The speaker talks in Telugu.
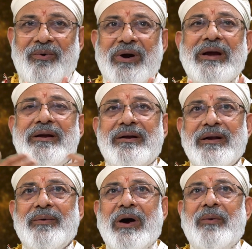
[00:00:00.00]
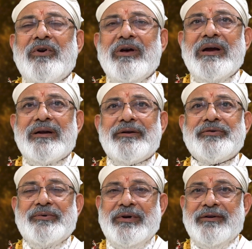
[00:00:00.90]
ఒక ఇంటిని మామూలుగా ఇట్లా
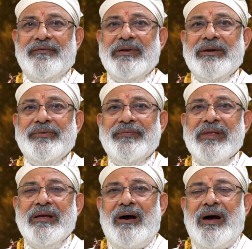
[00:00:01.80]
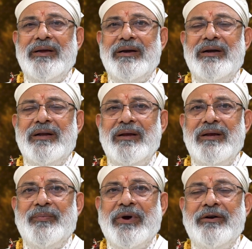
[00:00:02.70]
చూడటం వేరు ఆ ఇంటి
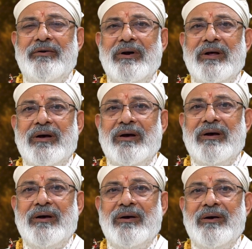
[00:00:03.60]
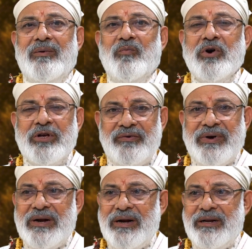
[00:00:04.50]
పైన
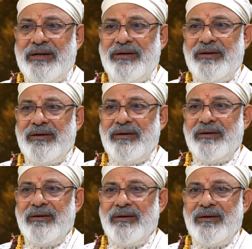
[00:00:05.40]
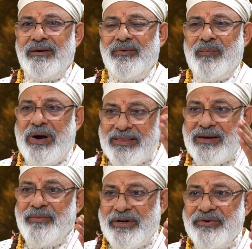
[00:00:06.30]
ముఖద్వారాన్ని
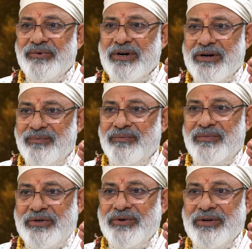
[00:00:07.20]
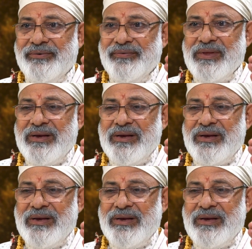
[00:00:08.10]
మాత్రమే చూడటం వేరు